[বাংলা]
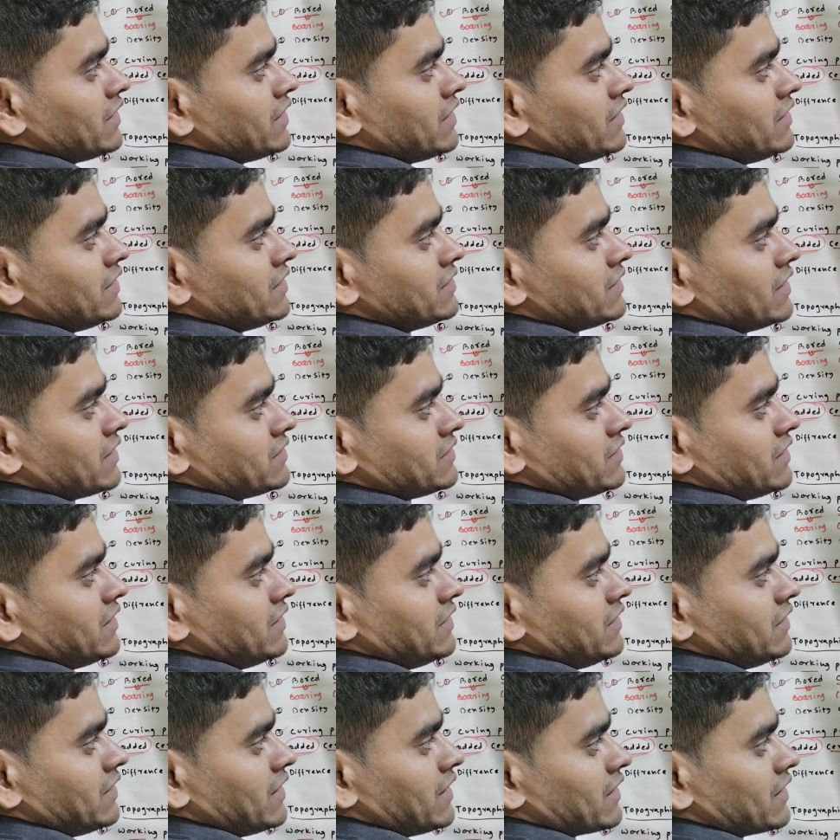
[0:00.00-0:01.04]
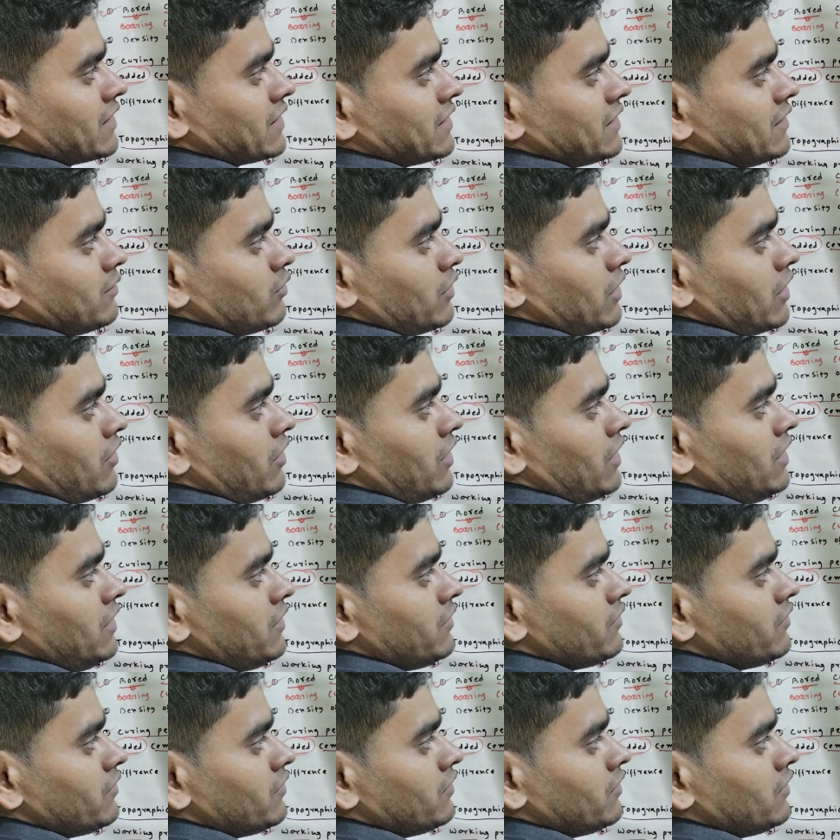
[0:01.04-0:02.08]
টেনে নিয়ে যাচ্ছেন ইনাকে কি বলা হয়
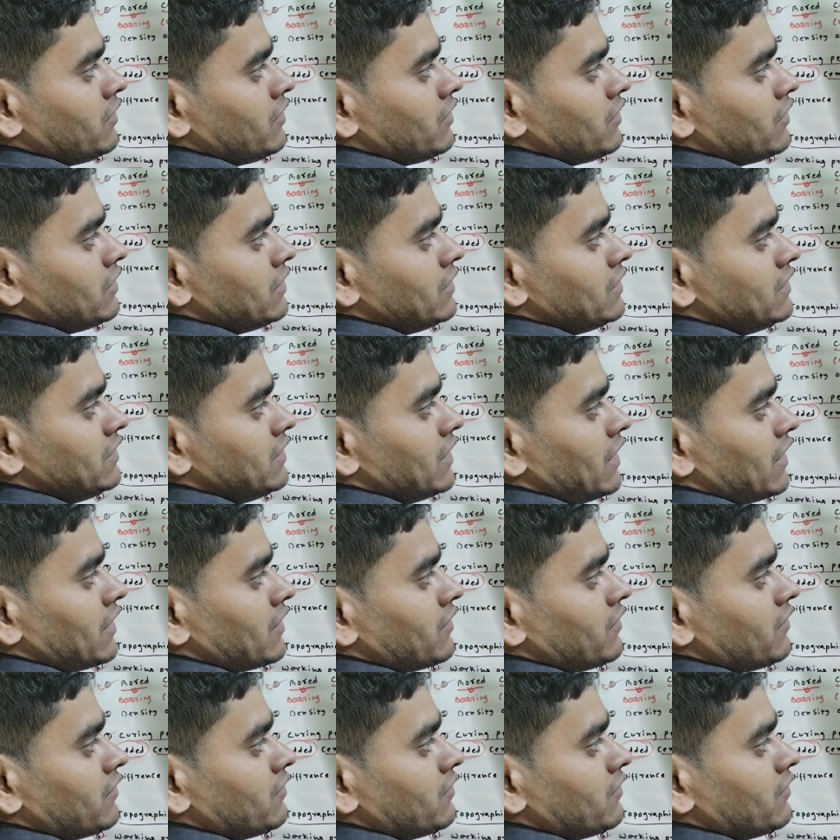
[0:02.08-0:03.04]
লিডার